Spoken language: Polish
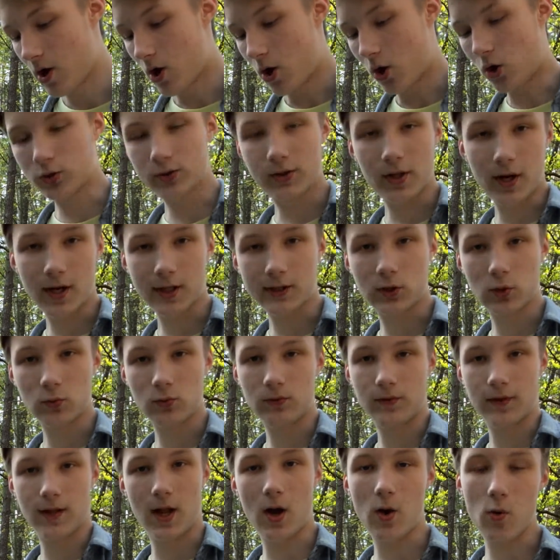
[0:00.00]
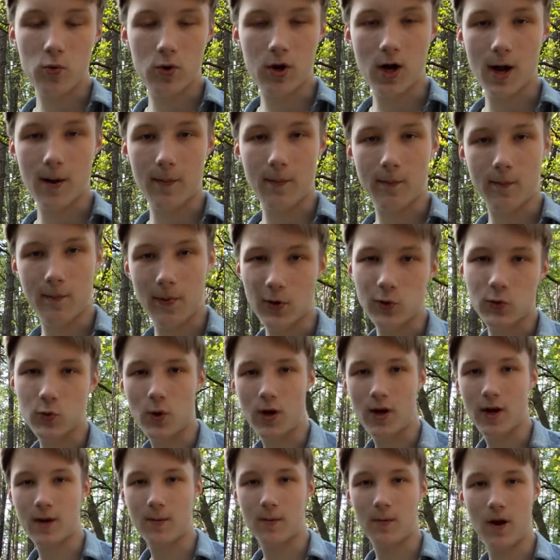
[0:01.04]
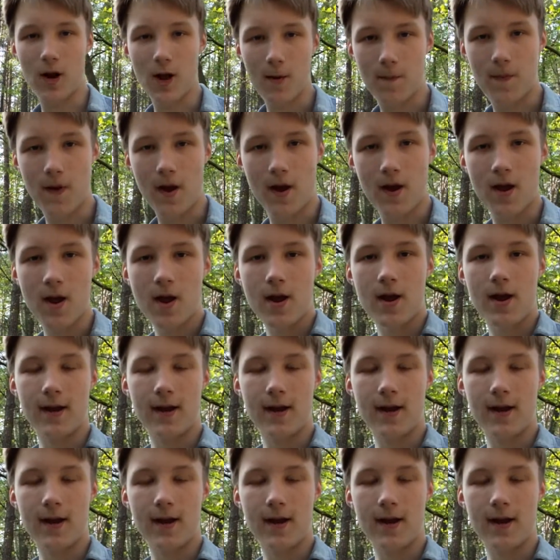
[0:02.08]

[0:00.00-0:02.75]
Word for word: od razu nauka poszła im lepiej